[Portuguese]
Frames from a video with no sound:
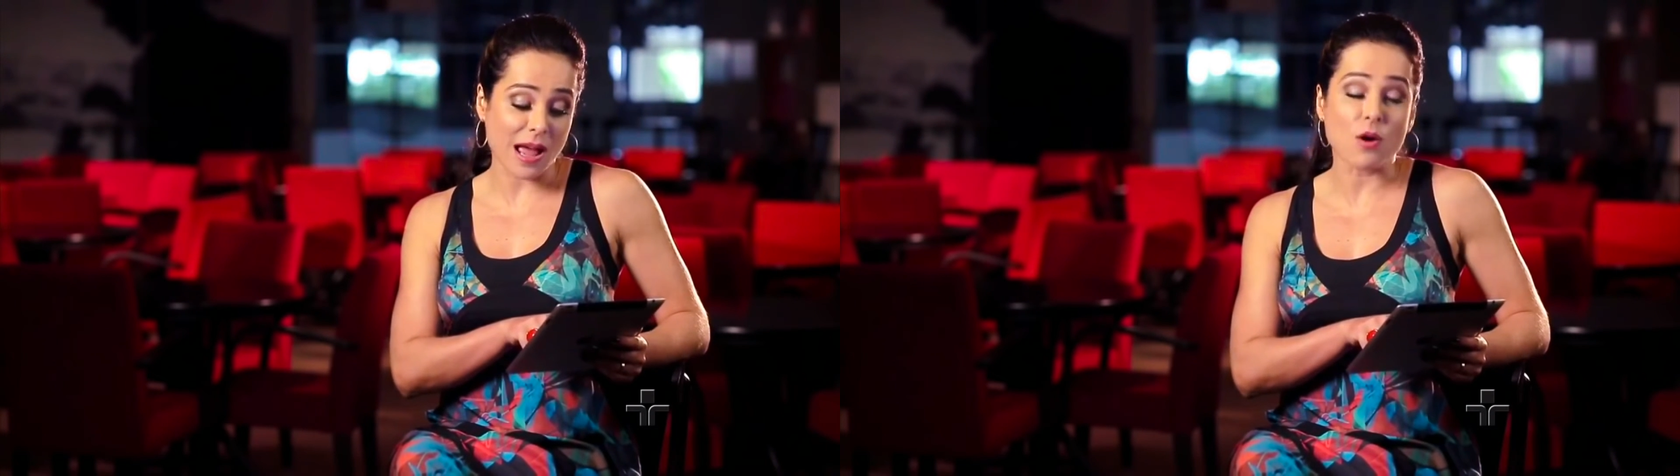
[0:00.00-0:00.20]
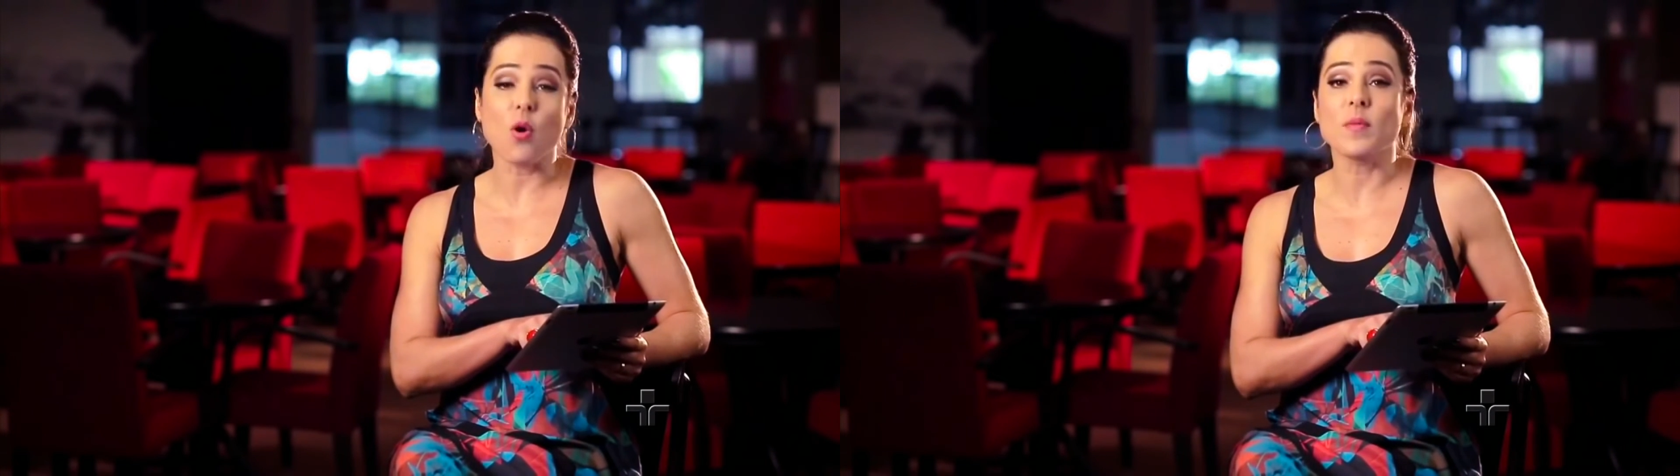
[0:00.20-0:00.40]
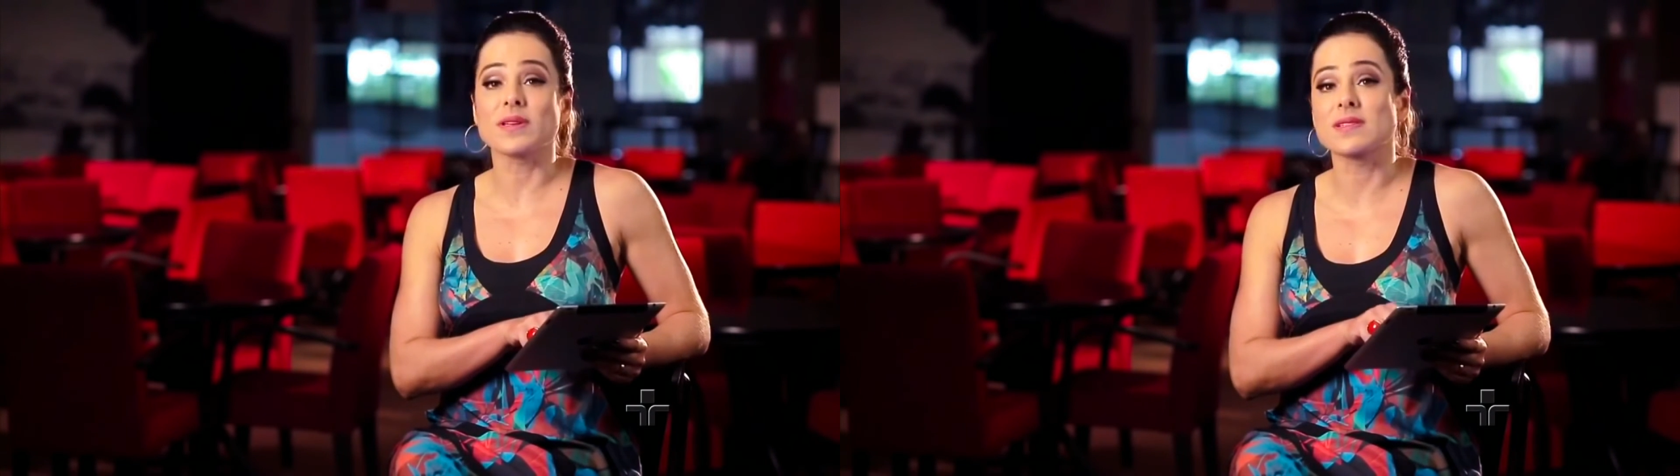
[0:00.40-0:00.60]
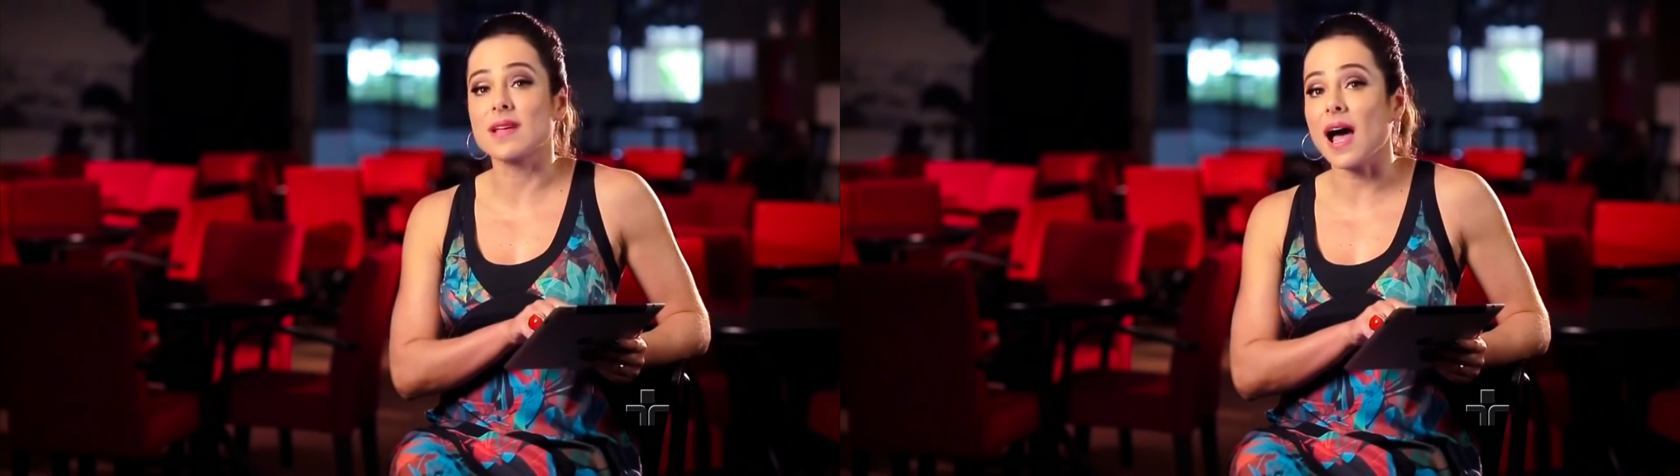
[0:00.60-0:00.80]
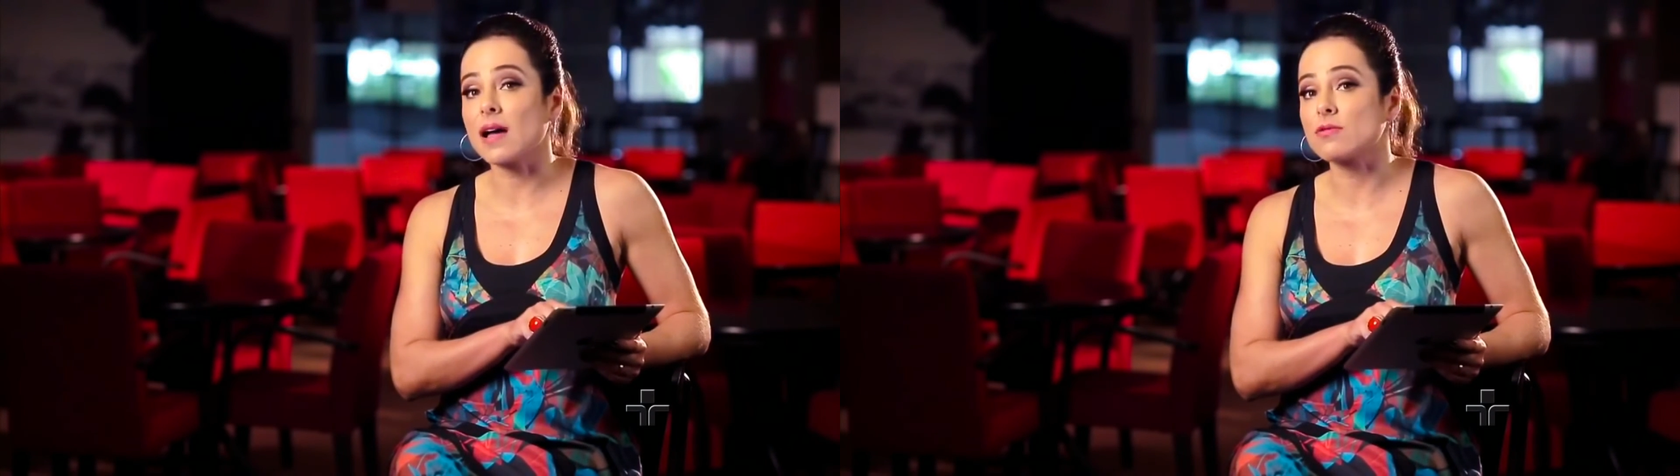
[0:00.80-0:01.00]

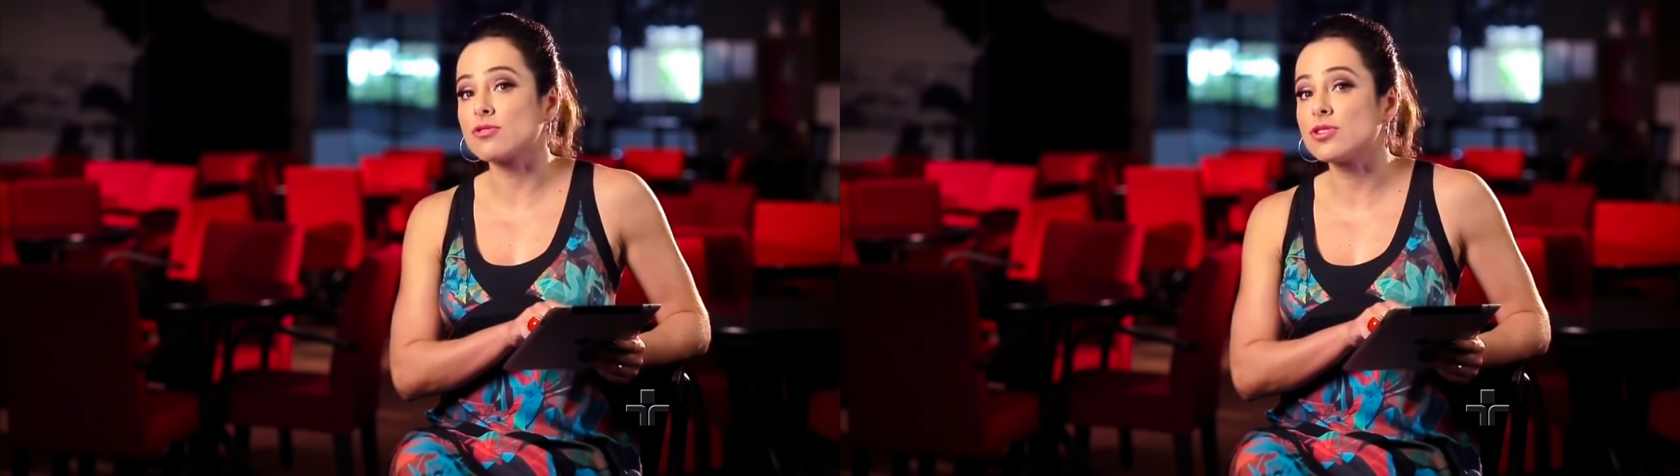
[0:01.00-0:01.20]
recomeçar no